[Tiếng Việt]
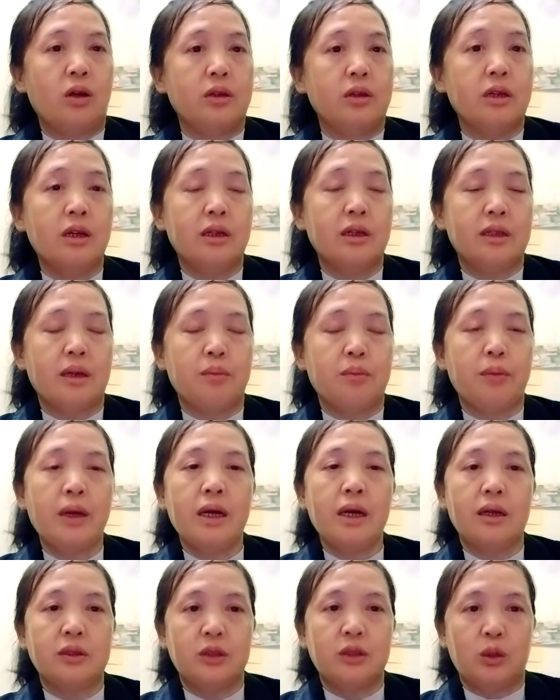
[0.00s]
họ giờ thì
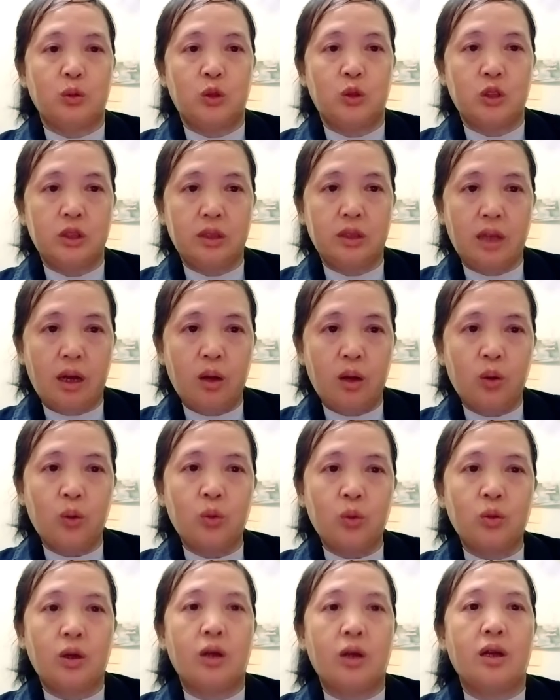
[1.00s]
bé họ sầu chỉ
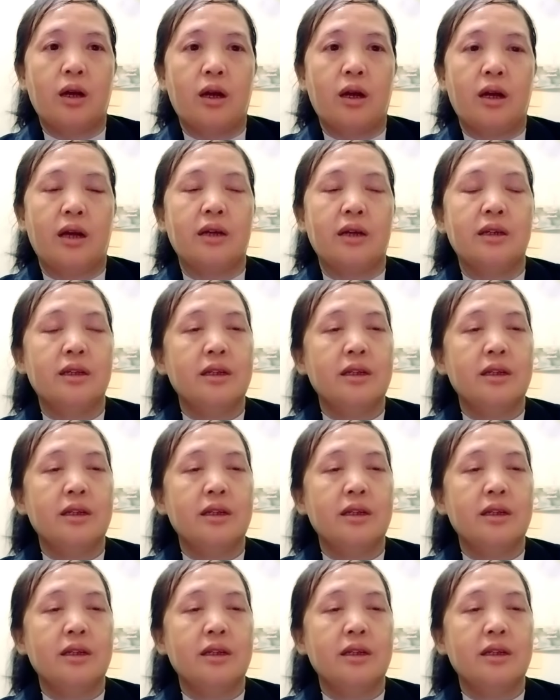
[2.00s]
tao nó lò